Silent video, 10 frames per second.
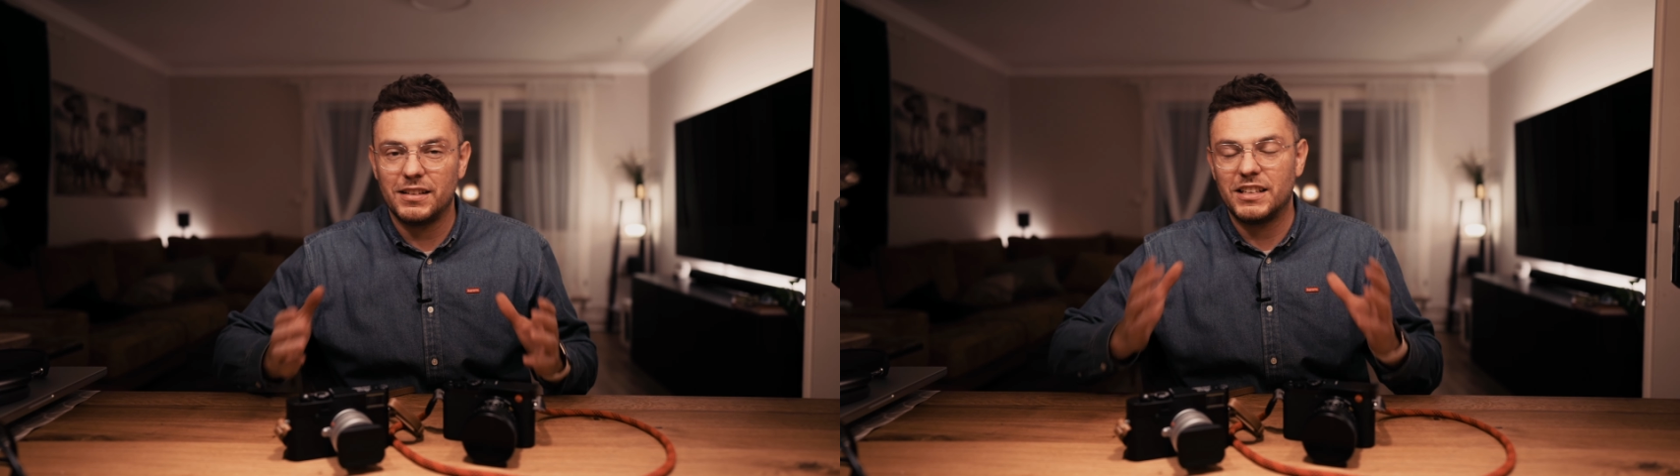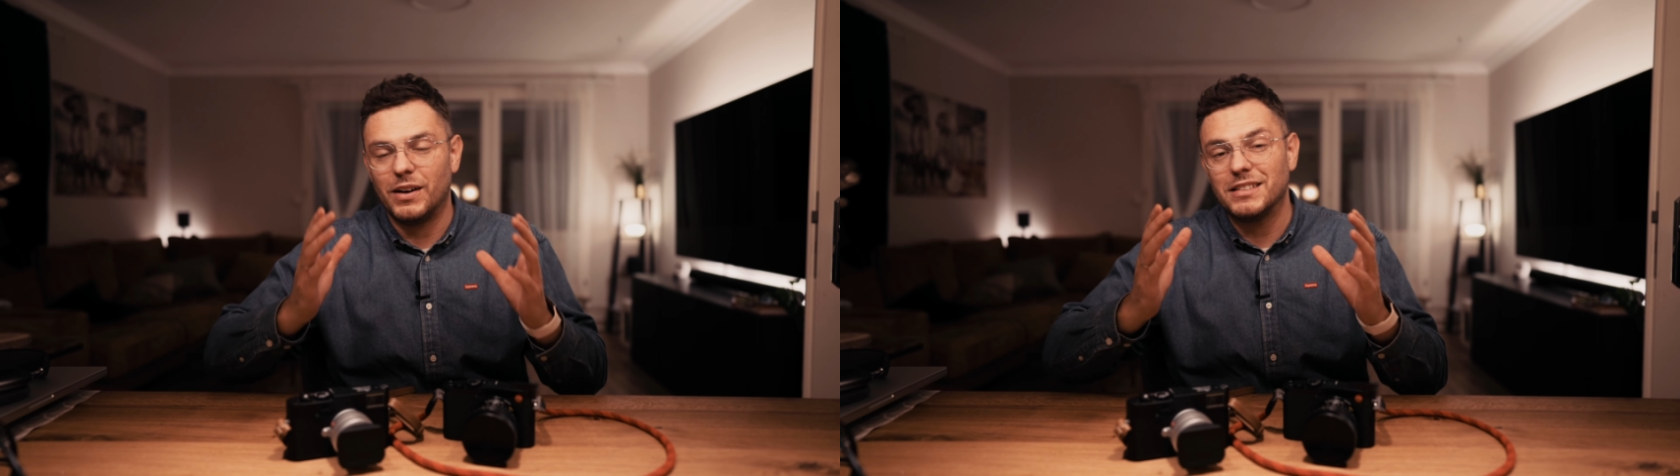
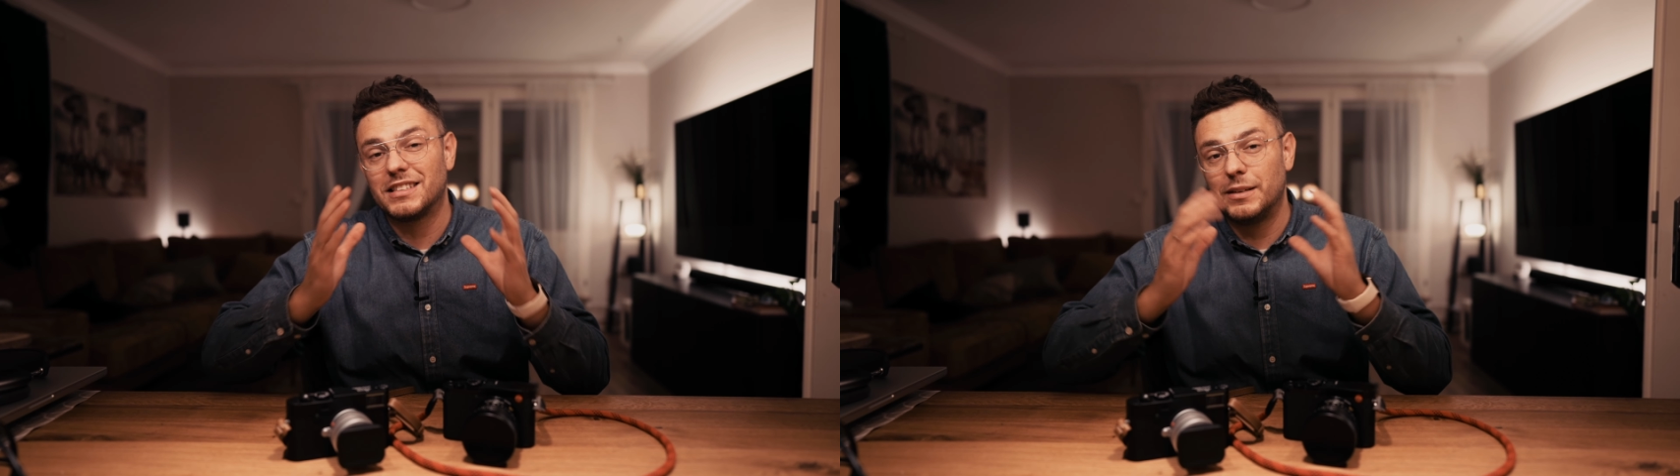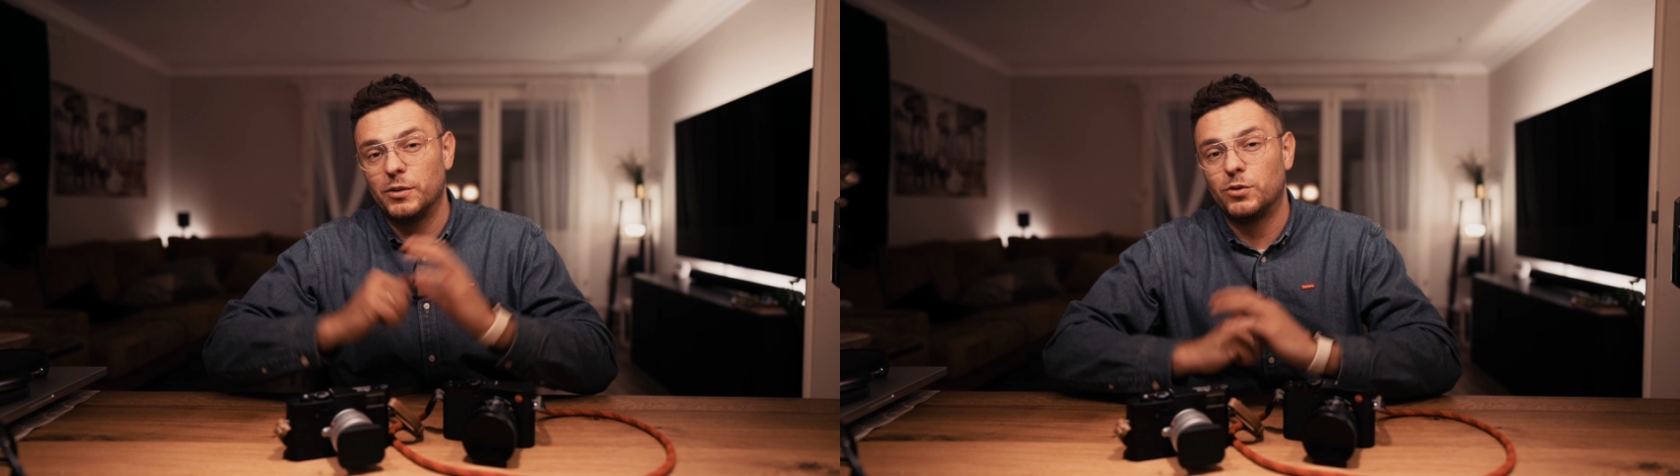Ich weiß, es
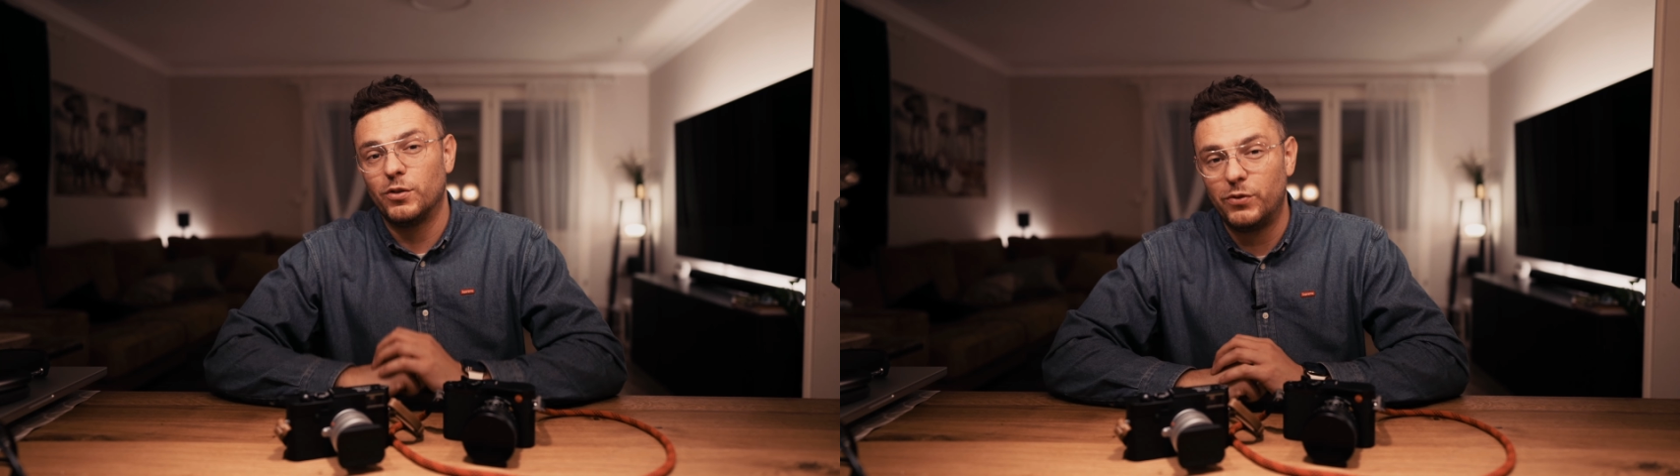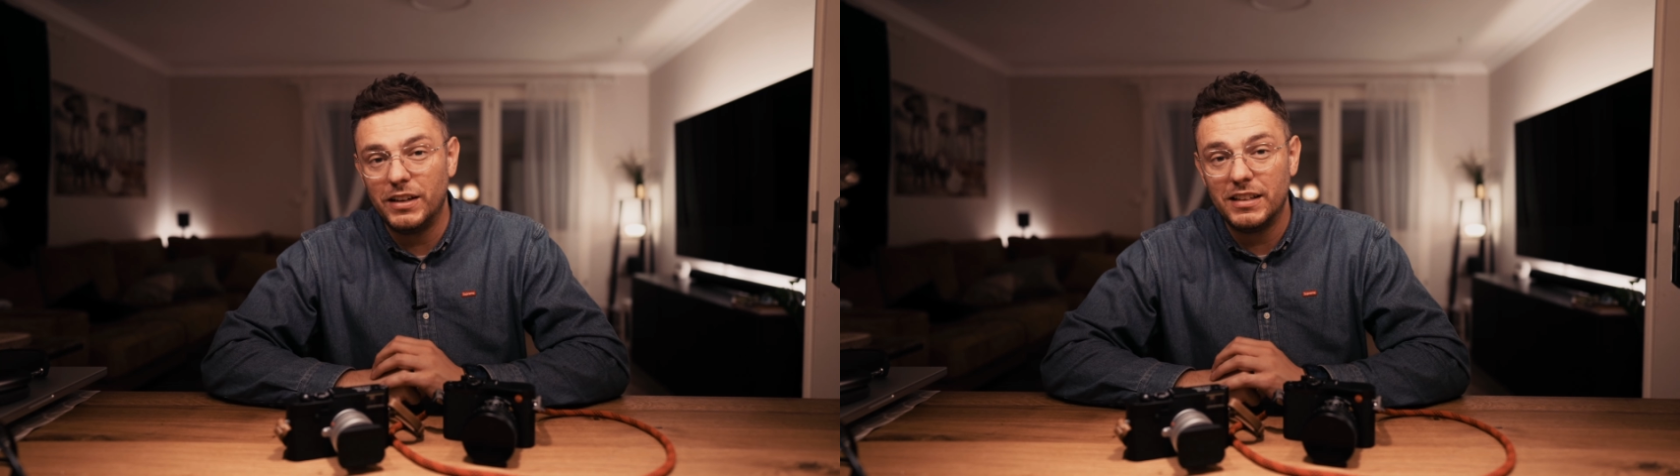gibt natürlich
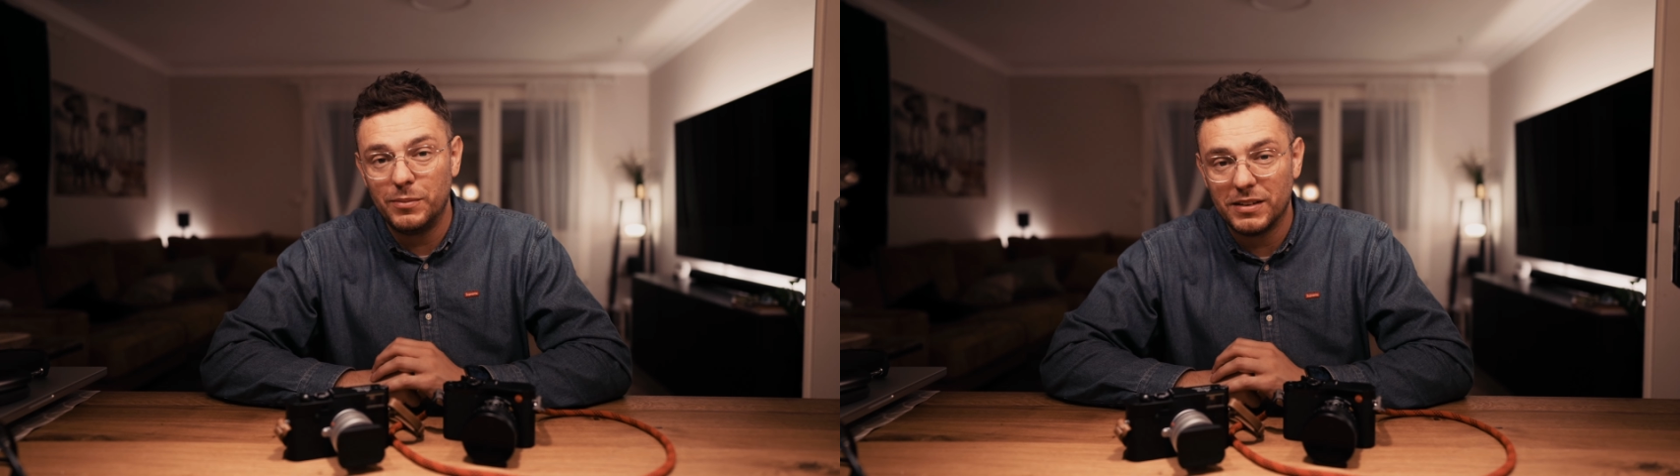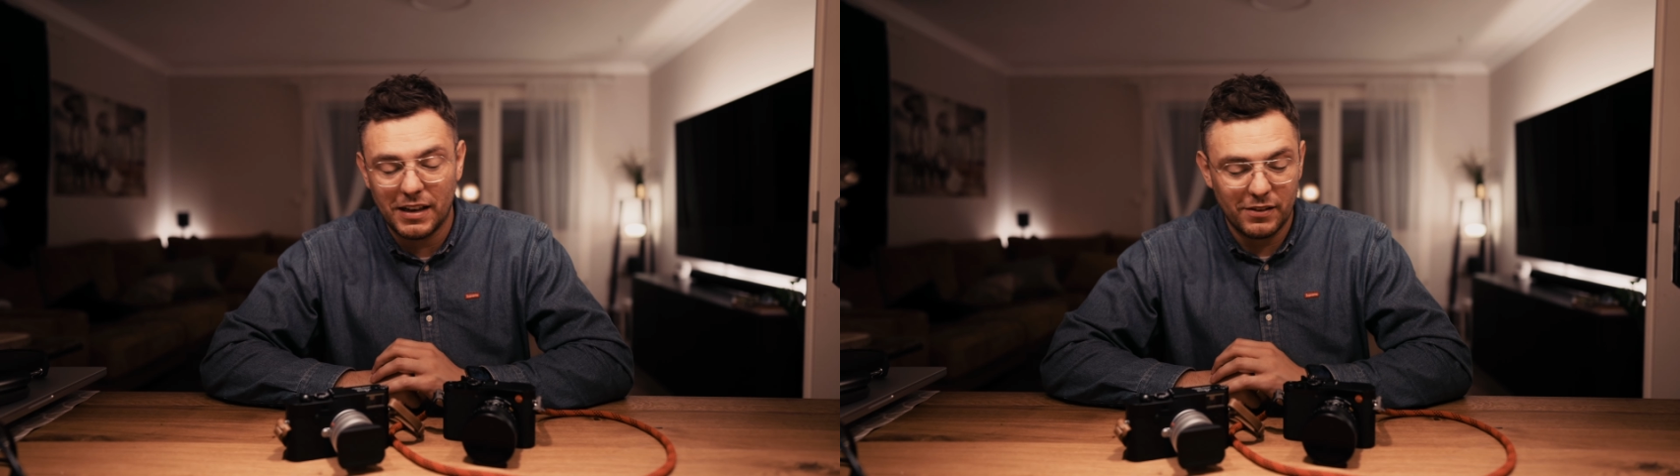viele, die
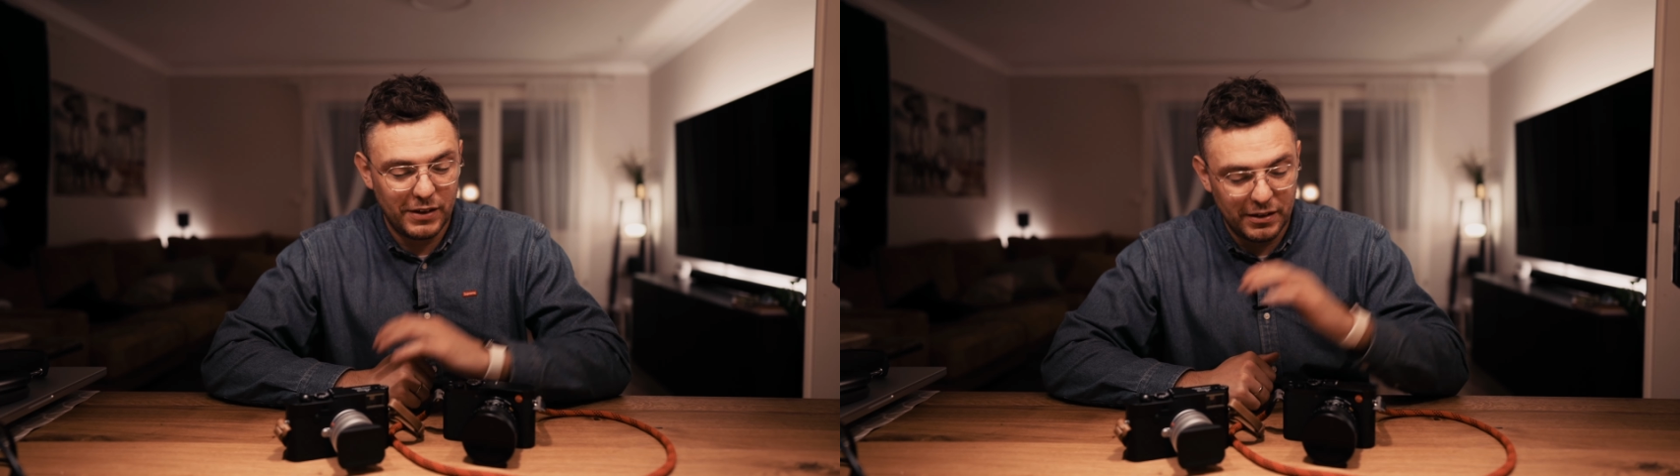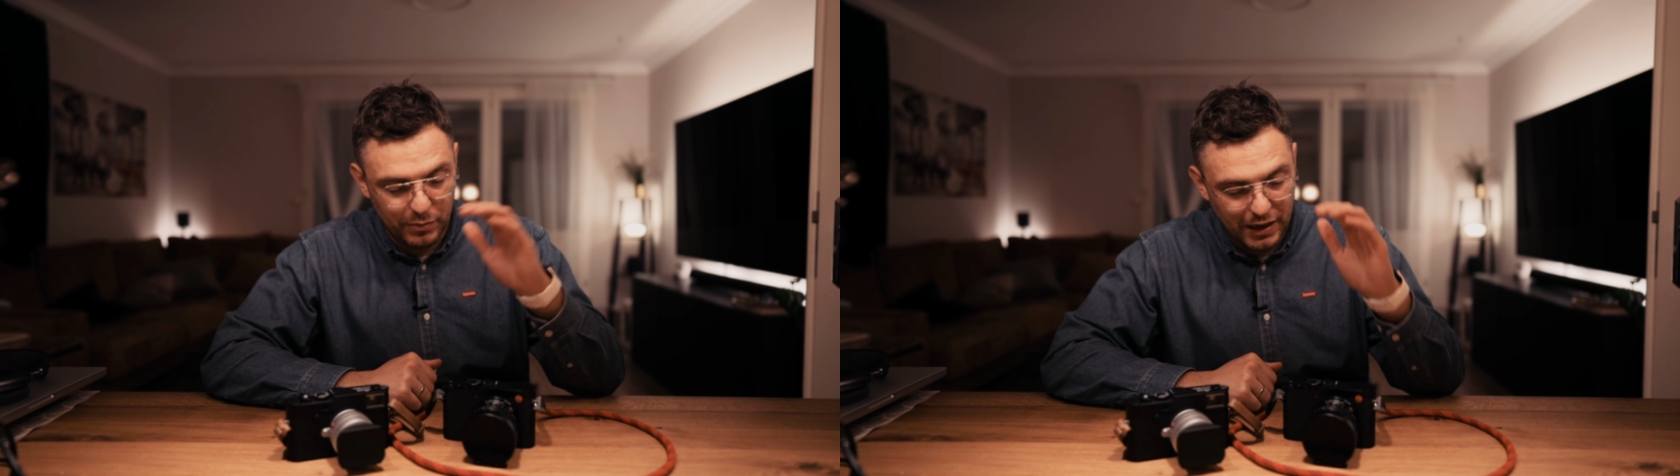mir sagen werden,